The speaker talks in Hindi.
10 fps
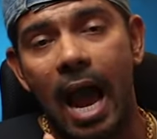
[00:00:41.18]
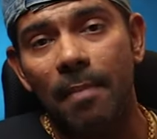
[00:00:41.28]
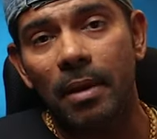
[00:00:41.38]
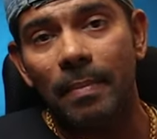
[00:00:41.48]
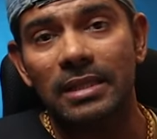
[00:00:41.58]

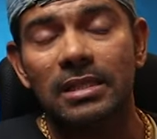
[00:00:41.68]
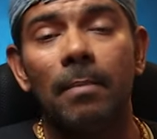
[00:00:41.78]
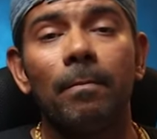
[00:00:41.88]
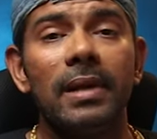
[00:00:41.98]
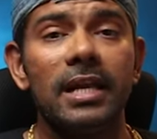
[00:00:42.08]
आपके पास
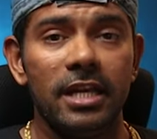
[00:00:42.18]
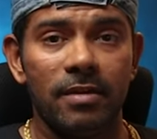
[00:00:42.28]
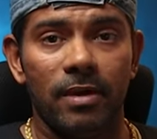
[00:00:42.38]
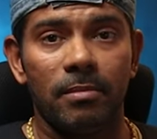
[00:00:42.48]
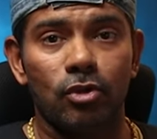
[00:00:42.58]
कंप्लीट
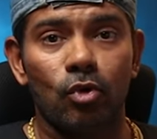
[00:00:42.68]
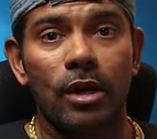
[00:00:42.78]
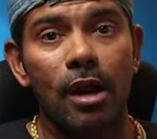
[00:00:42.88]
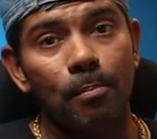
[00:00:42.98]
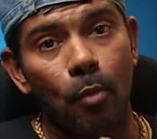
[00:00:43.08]
इन्फॉर्मेशन
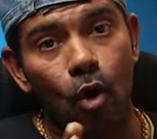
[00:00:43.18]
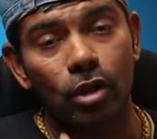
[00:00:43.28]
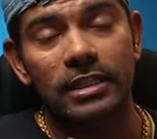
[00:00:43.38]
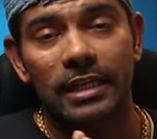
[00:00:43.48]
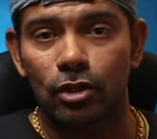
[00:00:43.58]
होना
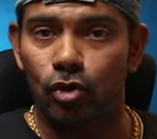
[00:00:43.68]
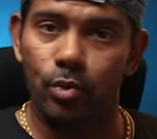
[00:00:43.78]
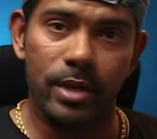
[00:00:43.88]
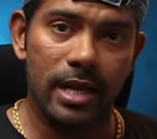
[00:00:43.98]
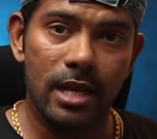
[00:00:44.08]
बहुत ज़्यादा
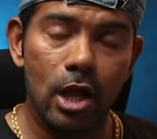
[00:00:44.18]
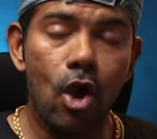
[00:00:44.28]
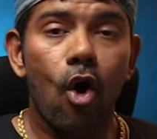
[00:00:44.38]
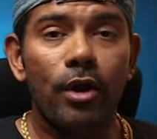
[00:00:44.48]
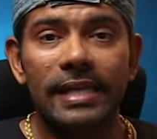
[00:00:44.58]
ज़रूरी है
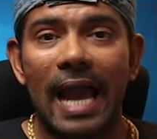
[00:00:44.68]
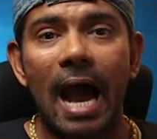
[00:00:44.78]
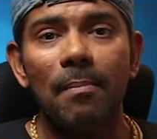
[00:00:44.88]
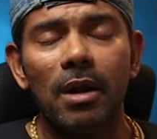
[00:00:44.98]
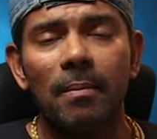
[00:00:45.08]
और
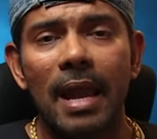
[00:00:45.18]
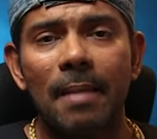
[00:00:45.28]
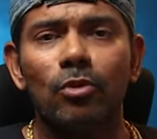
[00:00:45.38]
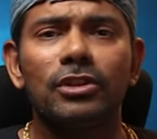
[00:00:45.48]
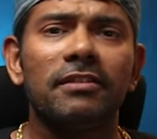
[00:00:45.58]
यहाँ पर मैं
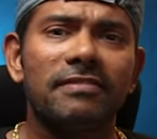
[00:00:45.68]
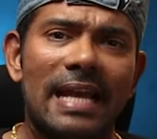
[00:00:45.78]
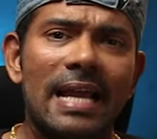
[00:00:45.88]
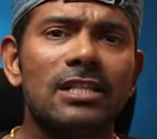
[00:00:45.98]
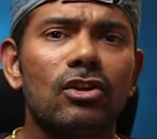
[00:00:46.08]
आपको सिर्फ
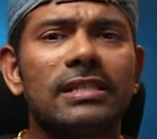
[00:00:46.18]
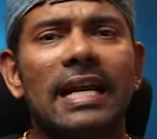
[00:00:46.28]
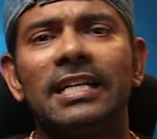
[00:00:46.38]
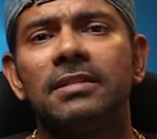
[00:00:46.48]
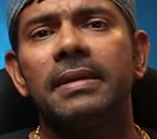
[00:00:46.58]
साइंस और
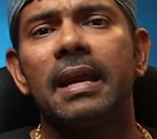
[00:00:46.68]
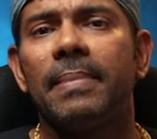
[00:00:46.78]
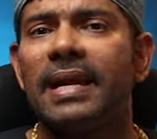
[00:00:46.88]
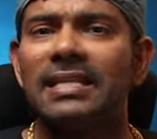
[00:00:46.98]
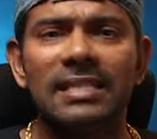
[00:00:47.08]
साइंटिफिक
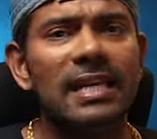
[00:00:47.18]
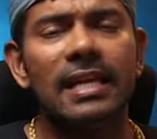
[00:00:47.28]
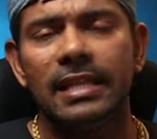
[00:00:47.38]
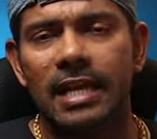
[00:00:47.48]
एविडेंस ही नहीं